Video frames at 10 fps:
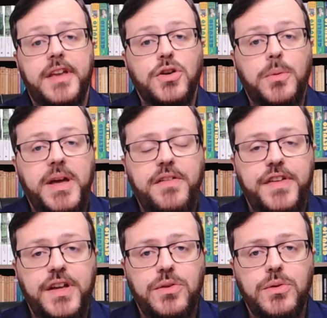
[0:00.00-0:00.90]
Sejam
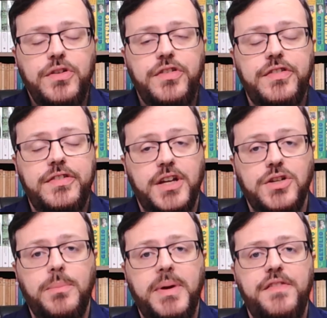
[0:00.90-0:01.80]
bem-vindos,
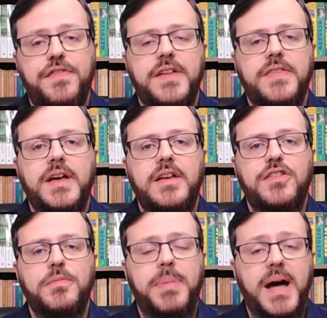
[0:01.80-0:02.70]
sejam
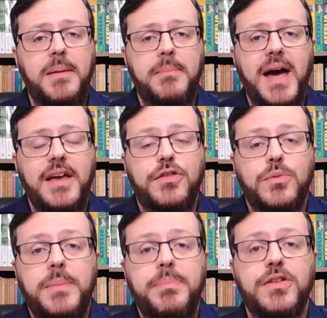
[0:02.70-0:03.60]
bem-vindas para mais
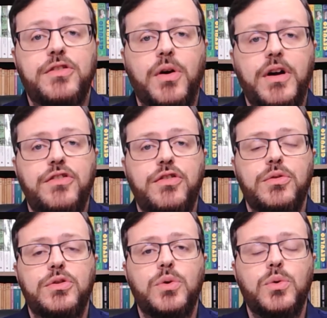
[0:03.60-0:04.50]
um
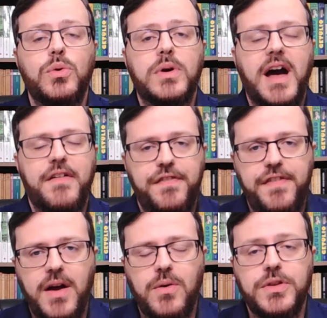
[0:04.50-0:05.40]
episódio do
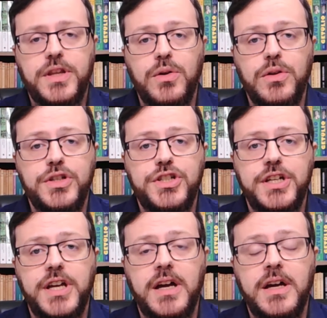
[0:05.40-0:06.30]
Café com
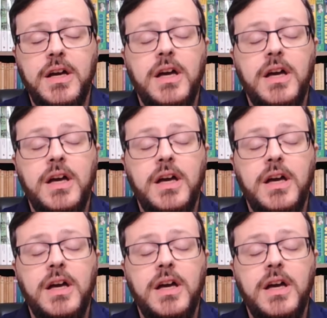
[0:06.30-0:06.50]
Teologia.